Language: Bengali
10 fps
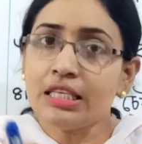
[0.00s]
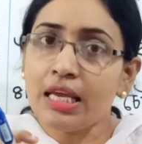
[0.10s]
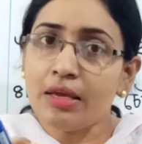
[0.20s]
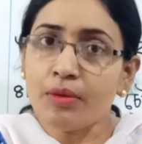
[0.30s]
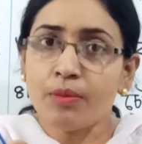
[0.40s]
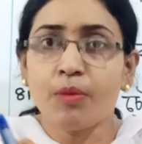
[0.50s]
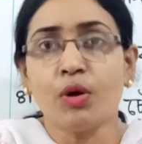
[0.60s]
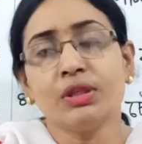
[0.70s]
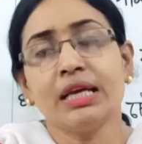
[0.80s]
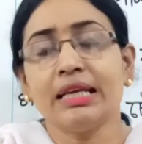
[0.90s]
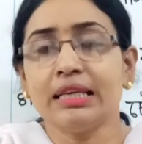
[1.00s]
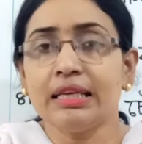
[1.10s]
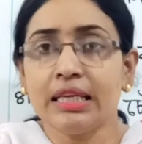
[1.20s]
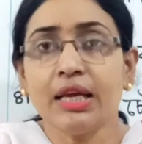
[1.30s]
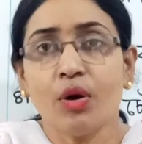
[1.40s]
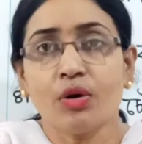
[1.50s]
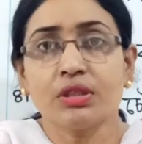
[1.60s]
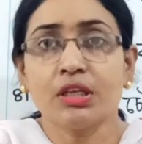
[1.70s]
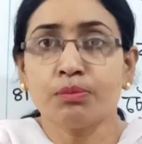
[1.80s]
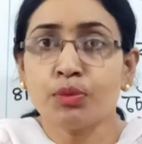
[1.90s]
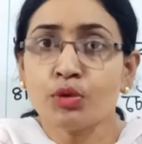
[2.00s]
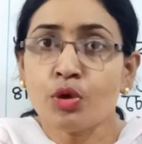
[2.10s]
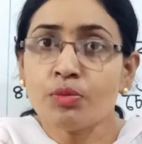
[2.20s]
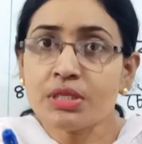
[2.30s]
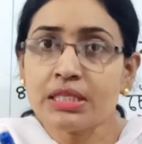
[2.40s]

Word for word: সেই অধ্যায়টা নিয়ে অর্থাৎ প্রথম